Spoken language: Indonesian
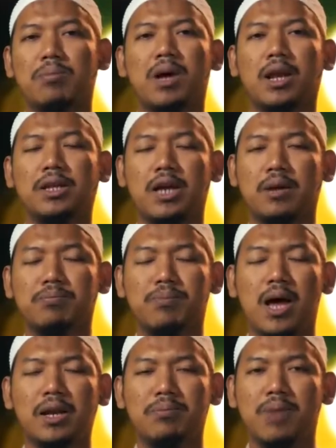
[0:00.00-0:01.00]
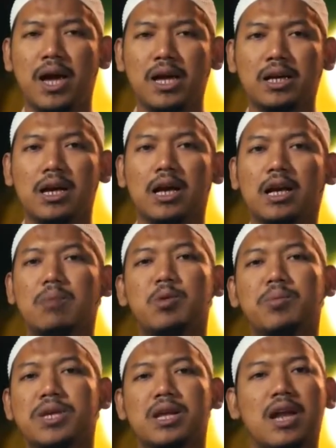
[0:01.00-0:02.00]
amalan yang paling baik,
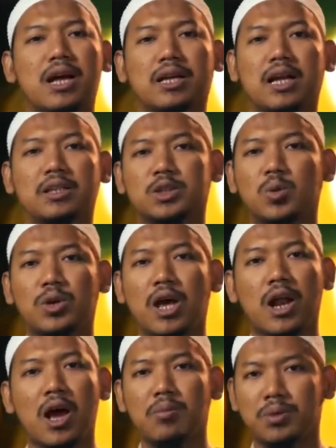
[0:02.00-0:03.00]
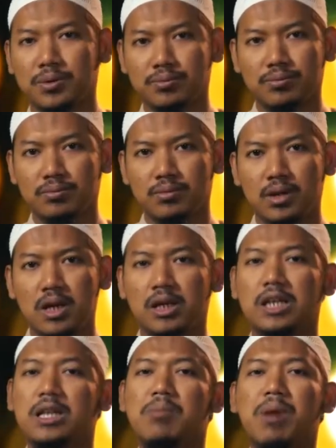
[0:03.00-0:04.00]
kamu menyenangkan saudaramu.
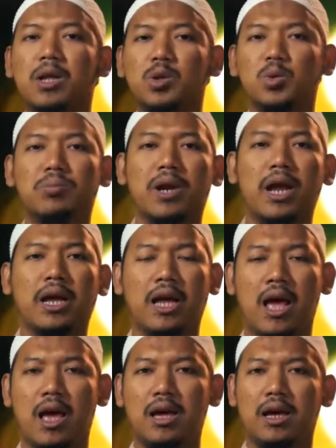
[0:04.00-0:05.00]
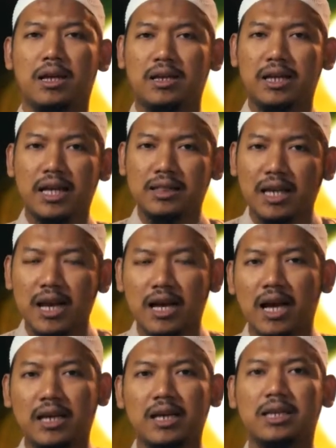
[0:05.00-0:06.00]
Kita bantu mereka dengan
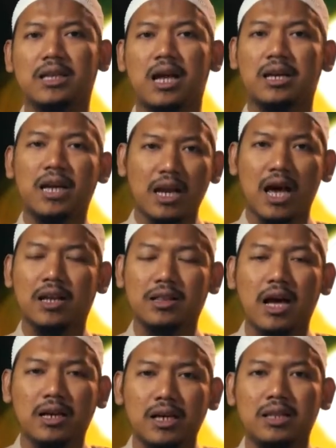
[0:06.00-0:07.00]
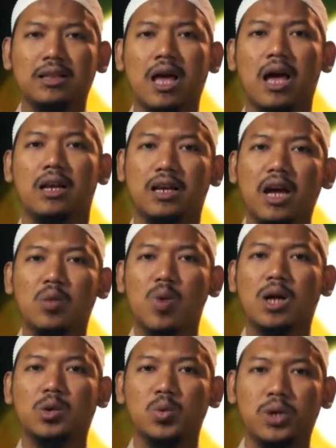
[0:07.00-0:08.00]
tenaga kita, dengan harta kita, dengan
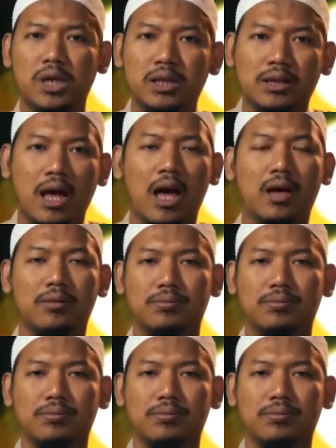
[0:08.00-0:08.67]
waktu kita.